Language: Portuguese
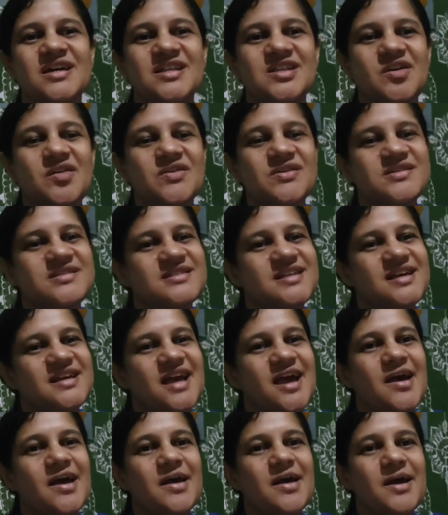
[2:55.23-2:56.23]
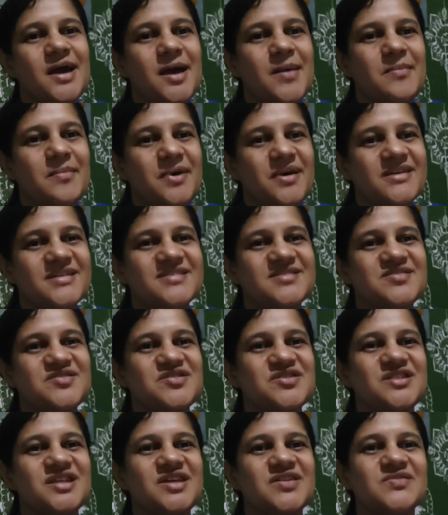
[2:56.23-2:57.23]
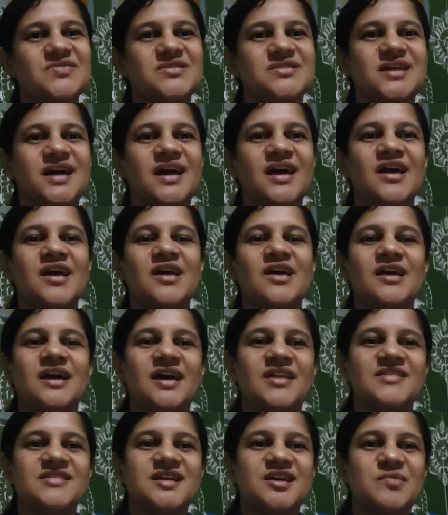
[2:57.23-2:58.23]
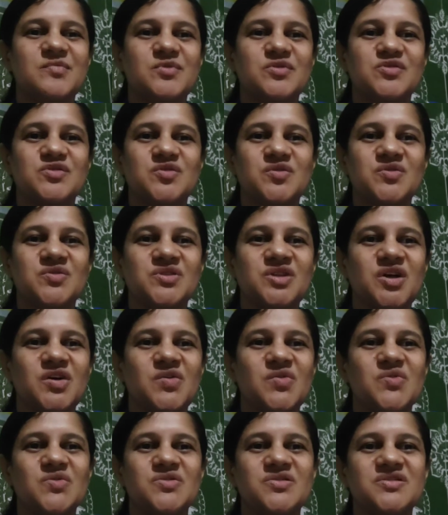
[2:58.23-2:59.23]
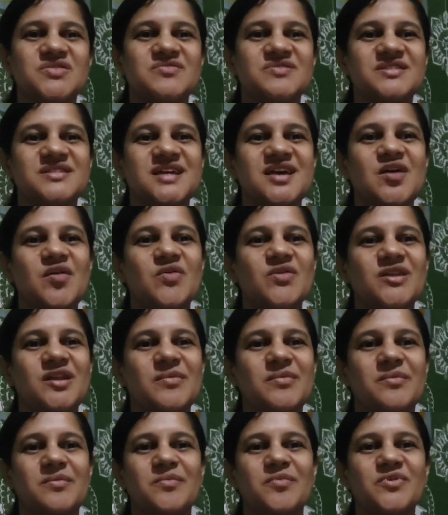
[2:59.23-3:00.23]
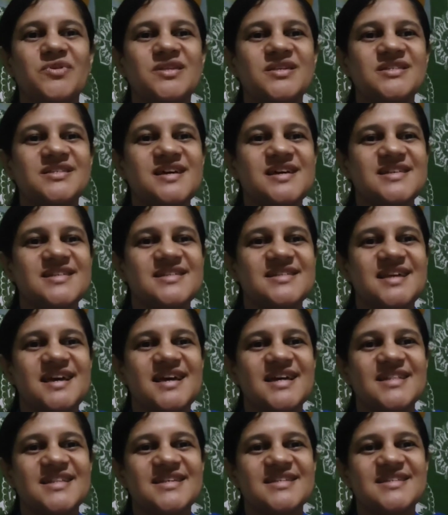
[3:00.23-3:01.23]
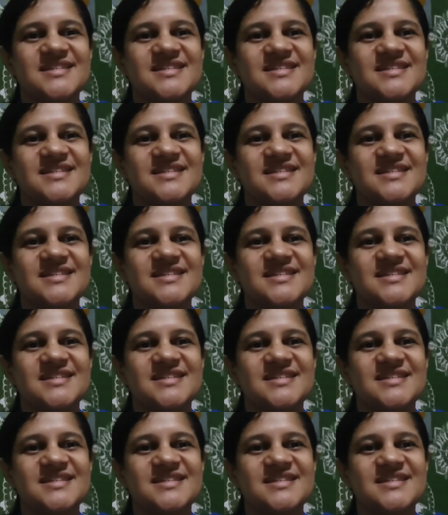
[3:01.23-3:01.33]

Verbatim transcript: Então isso aí é, é bênção de Deus, né? Quer dizer que meus conteúdos você encontra muitas receitas